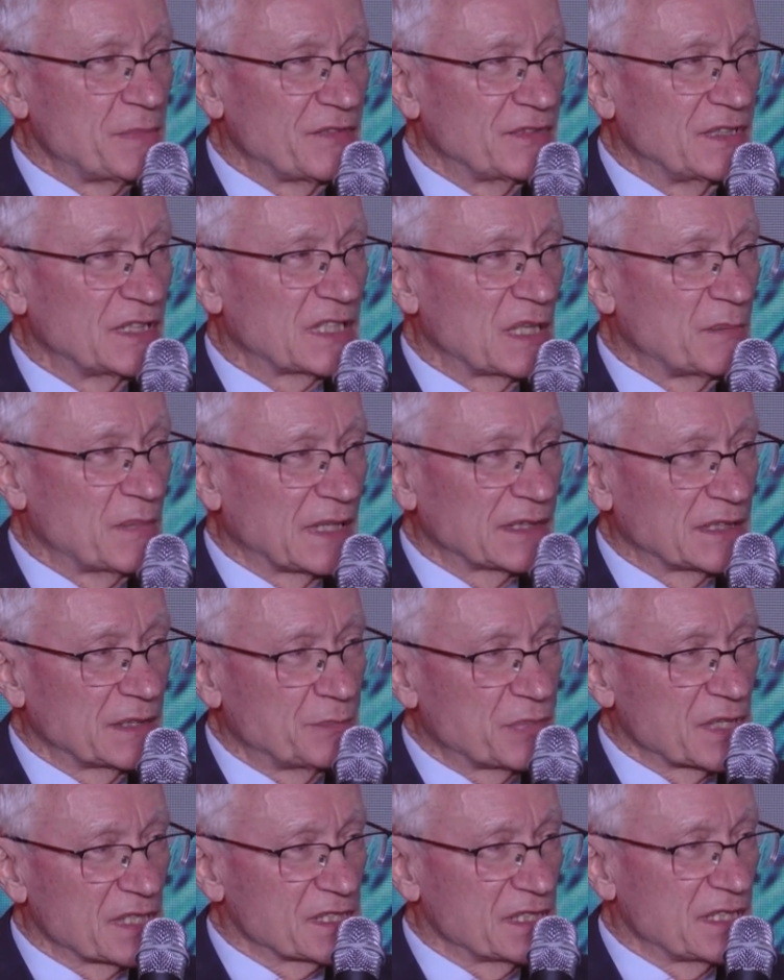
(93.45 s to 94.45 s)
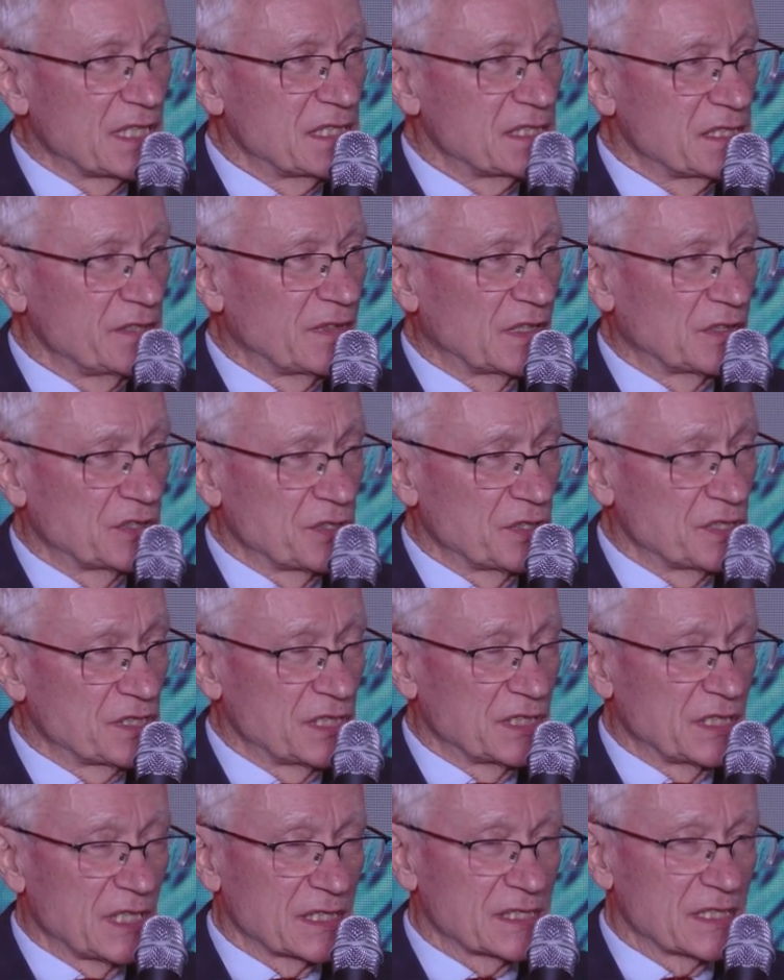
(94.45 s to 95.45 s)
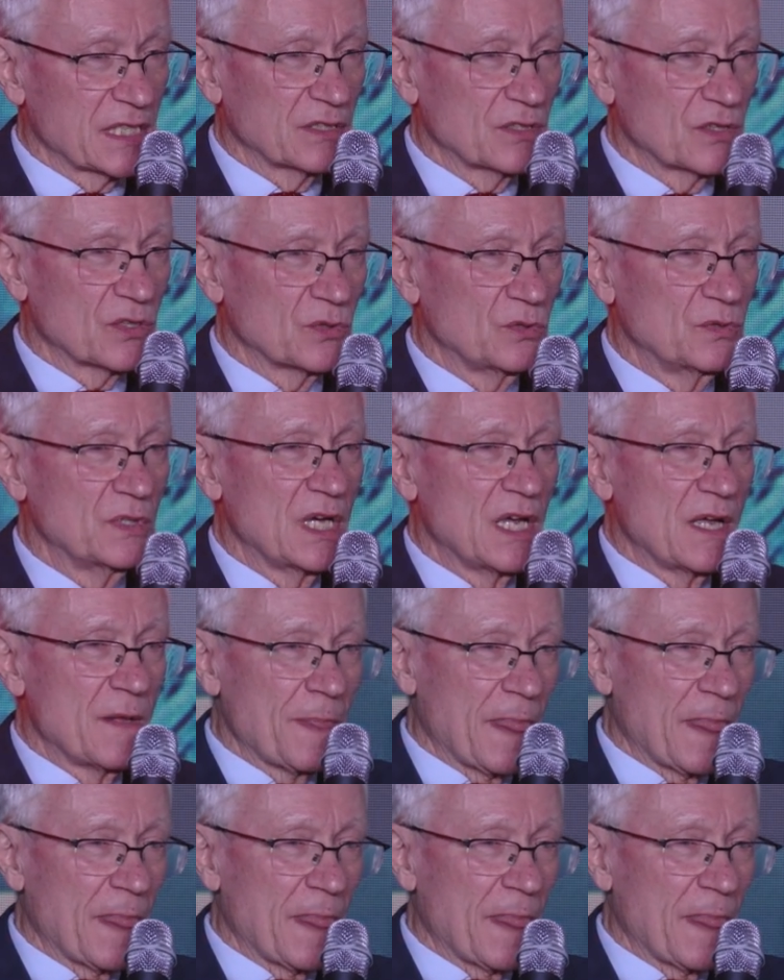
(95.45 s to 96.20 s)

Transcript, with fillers: pewne tematy prezydencji 2011 roku,